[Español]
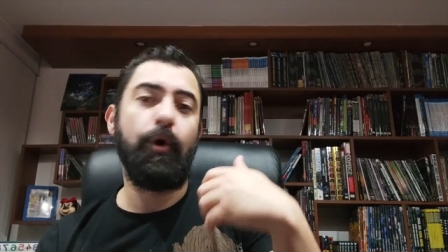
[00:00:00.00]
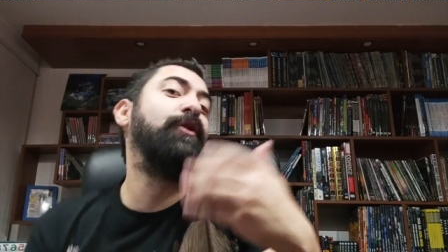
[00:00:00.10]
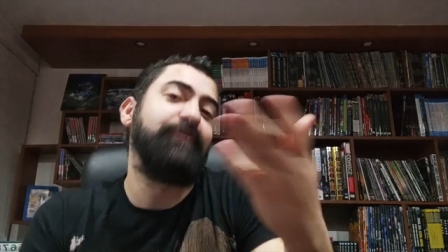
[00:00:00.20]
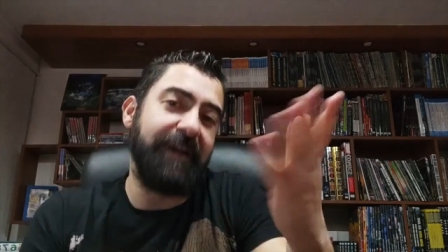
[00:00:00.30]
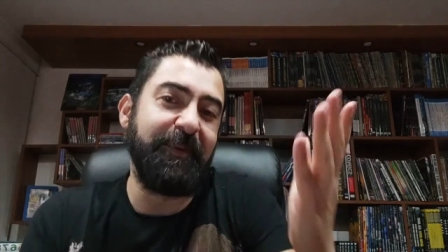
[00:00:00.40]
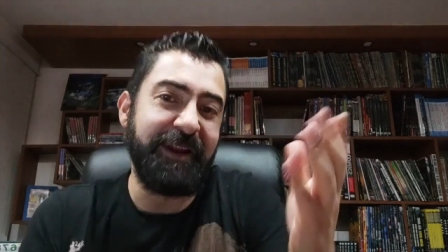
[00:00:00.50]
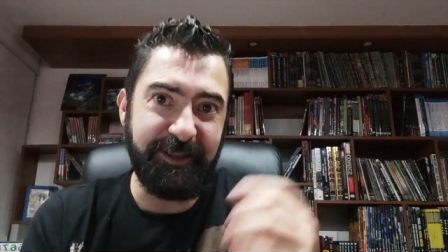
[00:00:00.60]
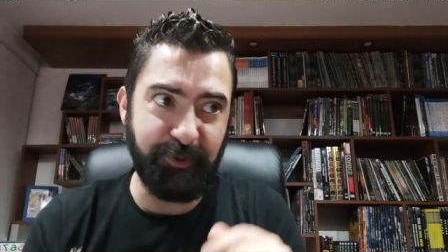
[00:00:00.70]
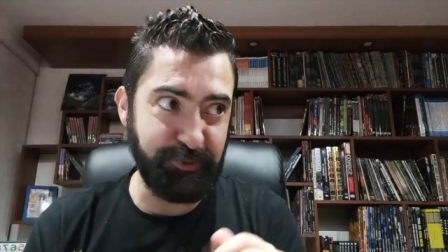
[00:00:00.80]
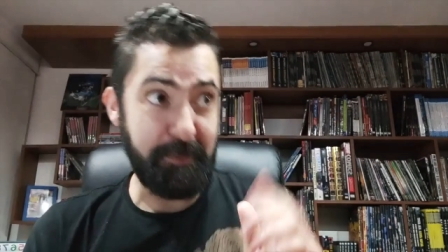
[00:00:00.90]
o cuando era
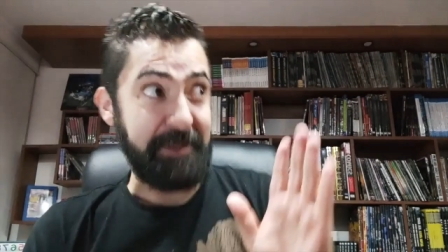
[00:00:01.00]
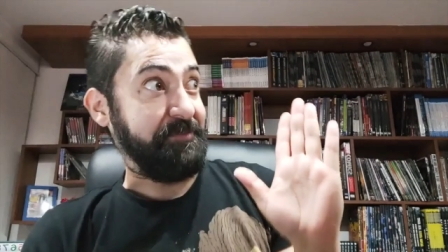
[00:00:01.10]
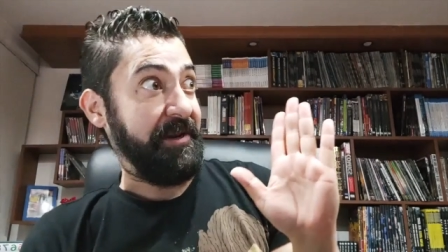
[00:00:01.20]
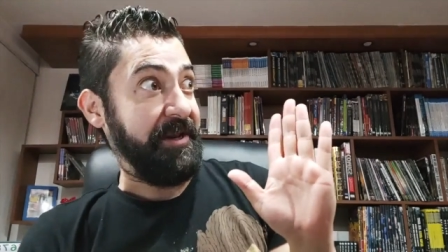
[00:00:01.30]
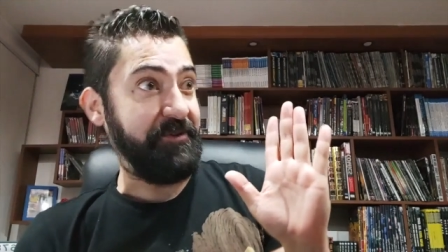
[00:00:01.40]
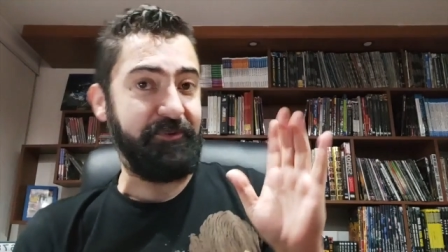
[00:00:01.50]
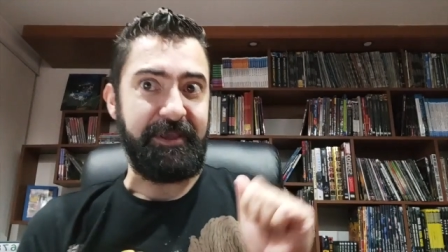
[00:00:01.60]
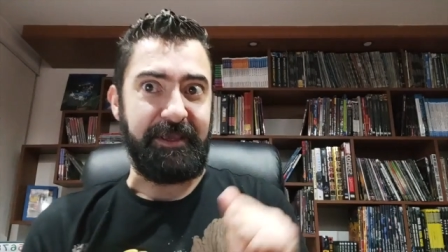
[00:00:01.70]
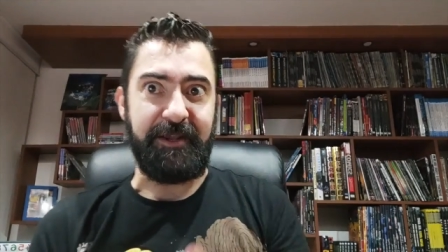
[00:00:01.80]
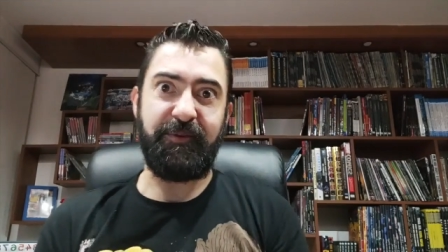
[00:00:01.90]
peladito, es que más peladito
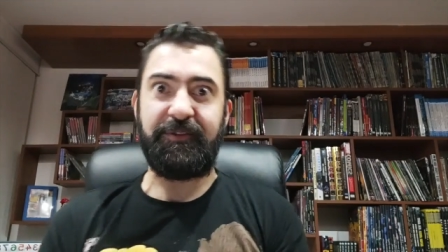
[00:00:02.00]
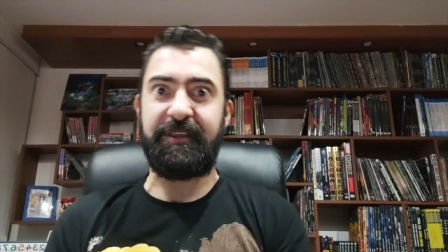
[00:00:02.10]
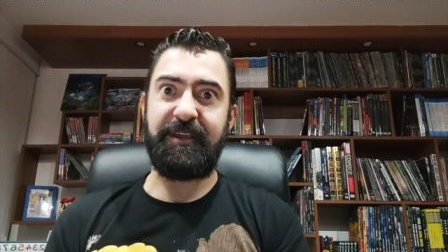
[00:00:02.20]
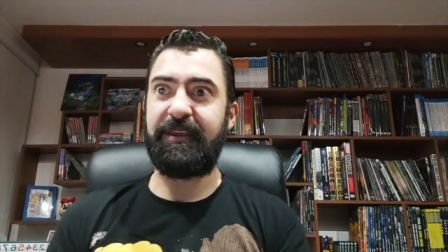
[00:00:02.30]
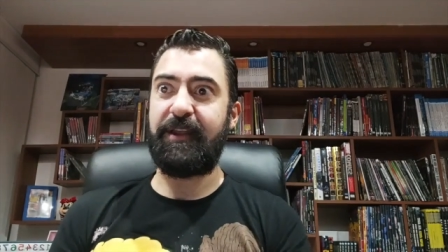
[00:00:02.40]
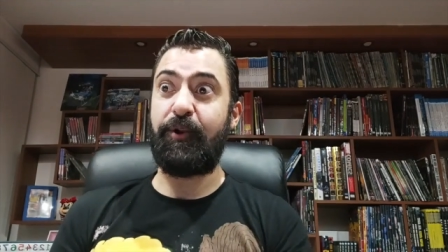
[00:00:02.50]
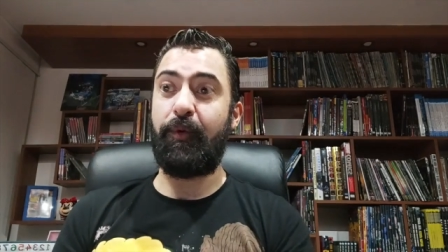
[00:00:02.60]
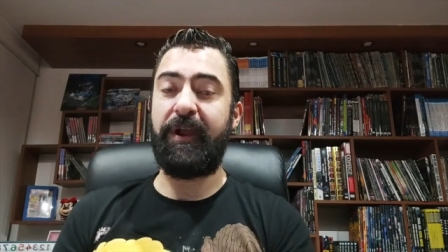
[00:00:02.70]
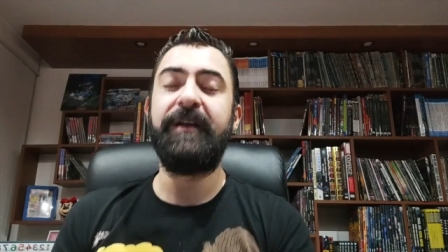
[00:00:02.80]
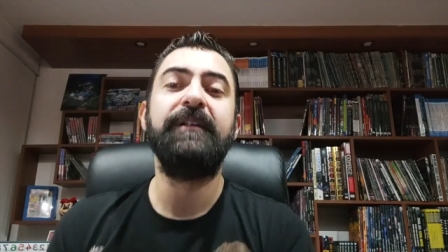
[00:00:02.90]
hay quien lo, quien lo
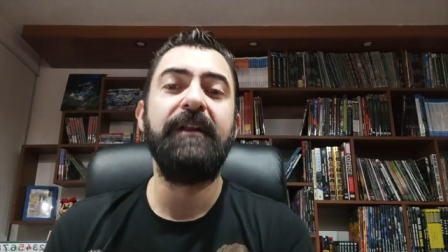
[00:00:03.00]
ve,